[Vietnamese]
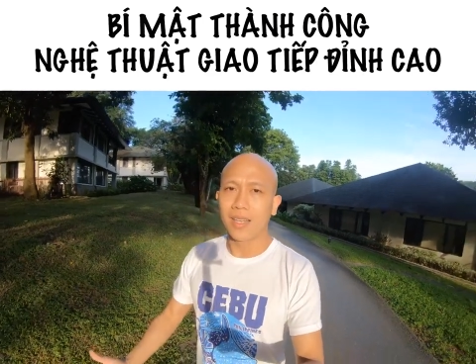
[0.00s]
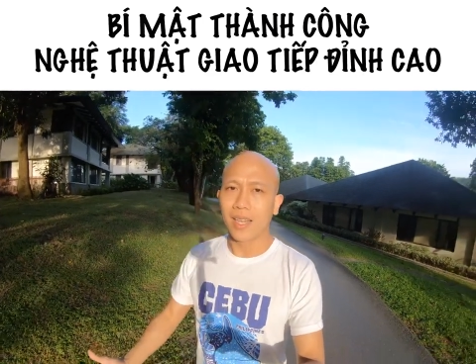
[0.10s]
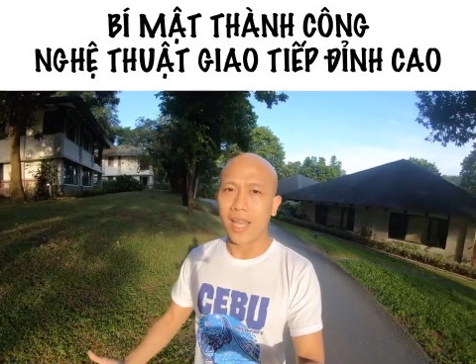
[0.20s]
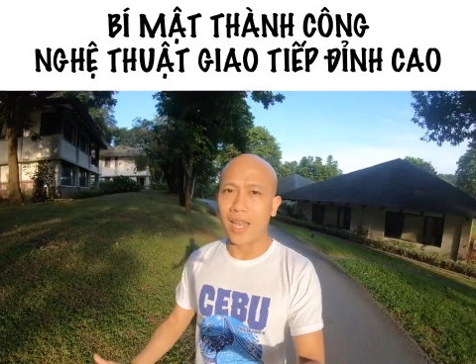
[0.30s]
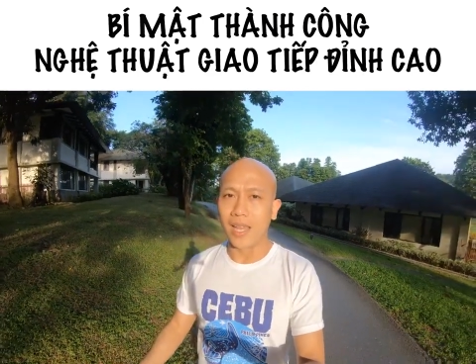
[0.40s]

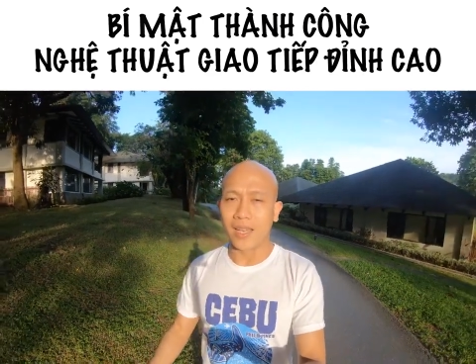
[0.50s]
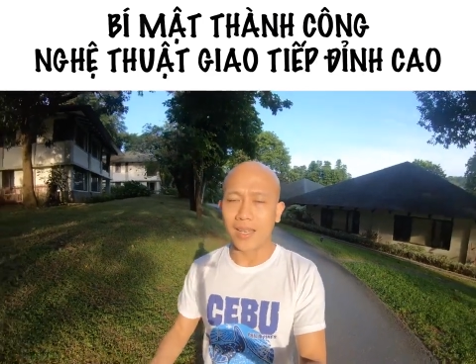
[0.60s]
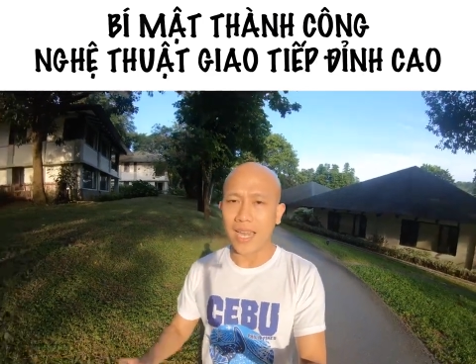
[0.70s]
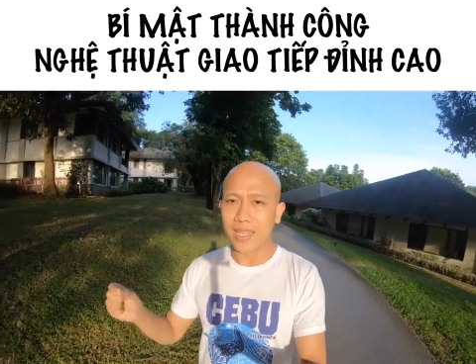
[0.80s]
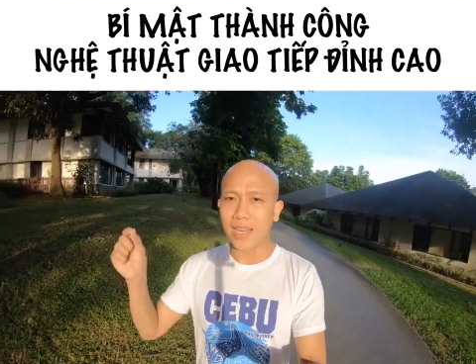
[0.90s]
Thì
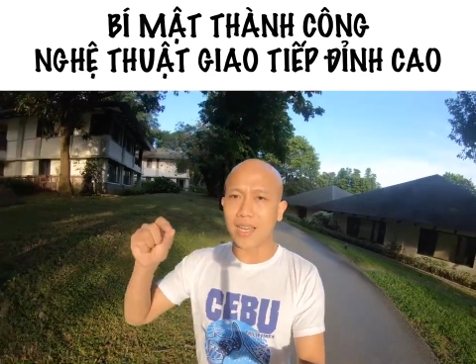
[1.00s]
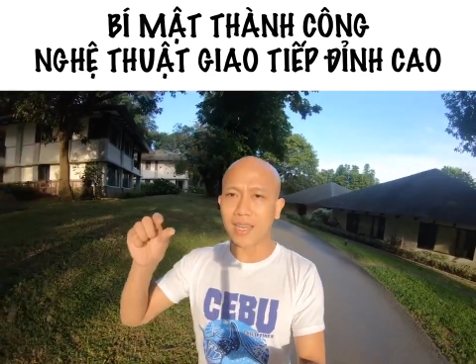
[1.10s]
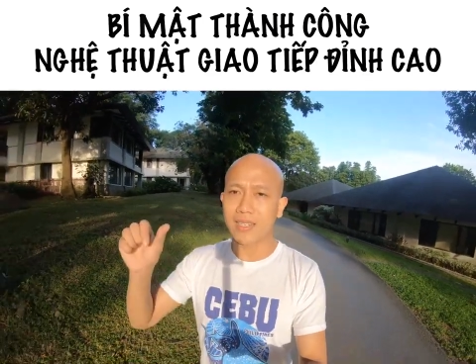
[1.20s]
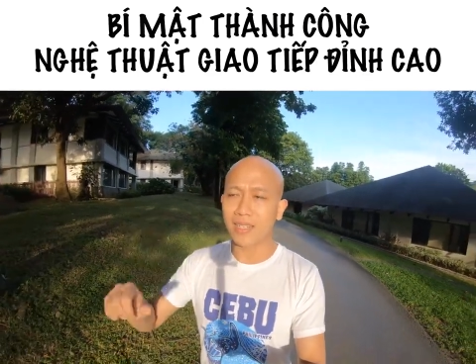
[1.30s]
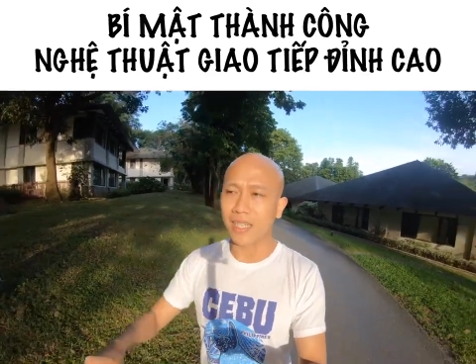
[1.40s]
đây chính là
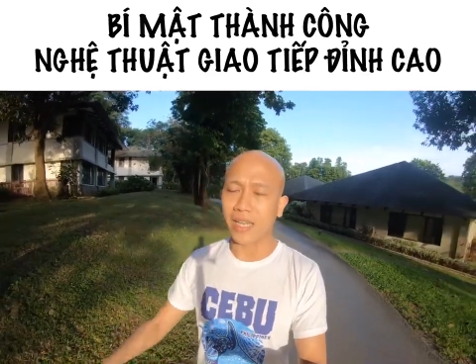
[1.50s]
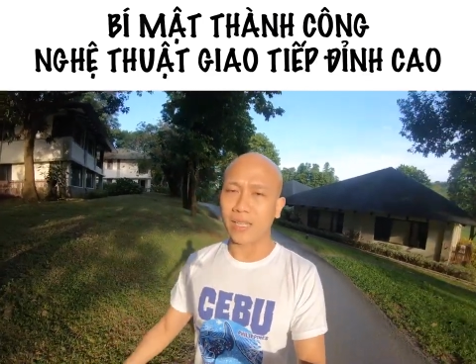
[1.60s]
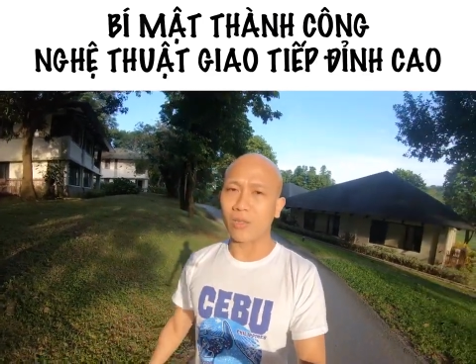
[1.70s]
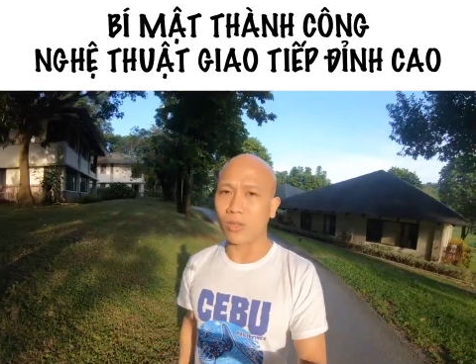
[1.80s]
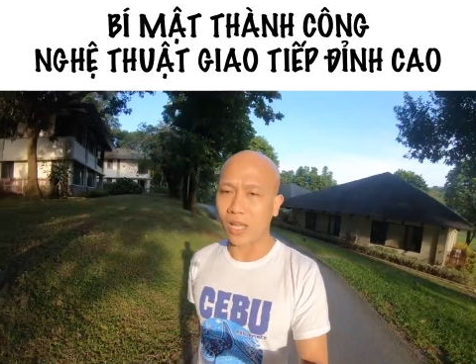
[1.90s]
cái chương trình
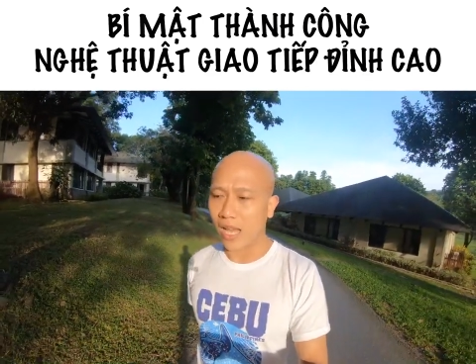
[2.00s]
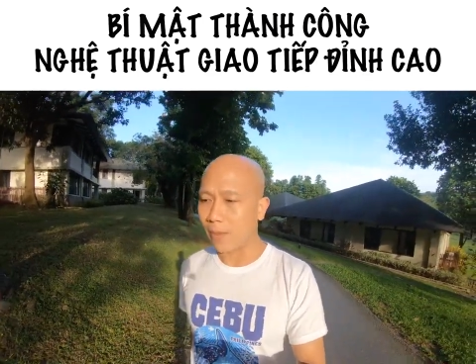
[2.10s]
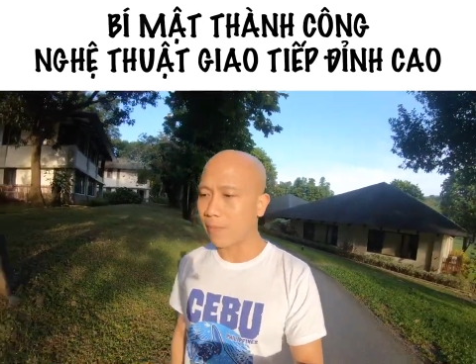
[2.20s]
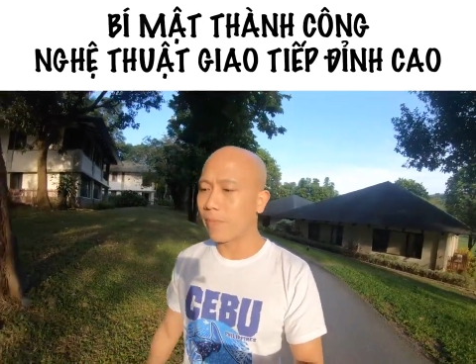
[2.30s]
dành cho chúng ta